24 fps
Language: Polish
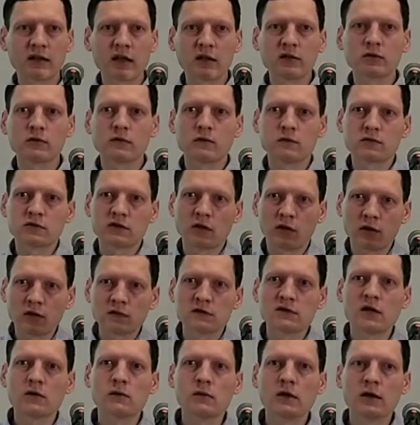talentów, które
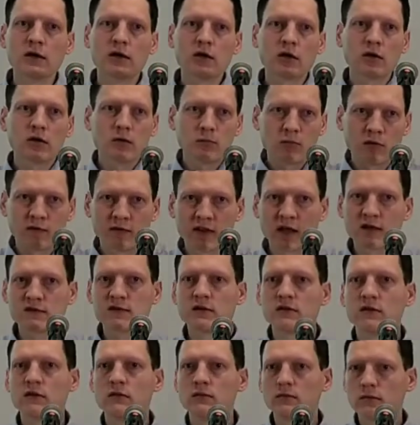rozdał,
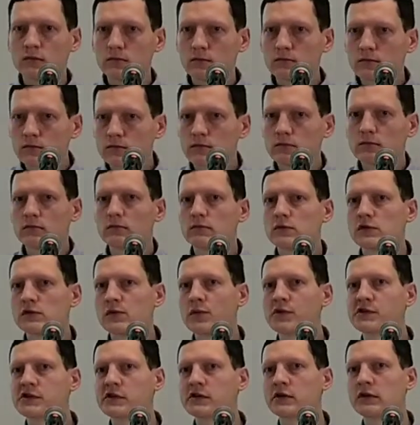powraca i
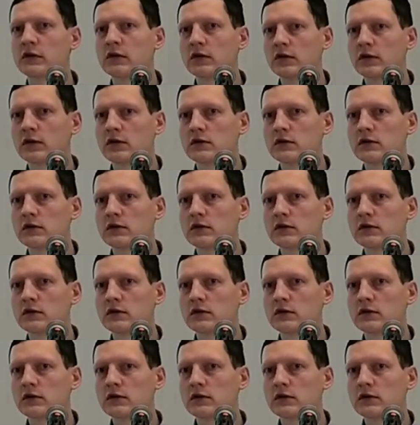słyszy,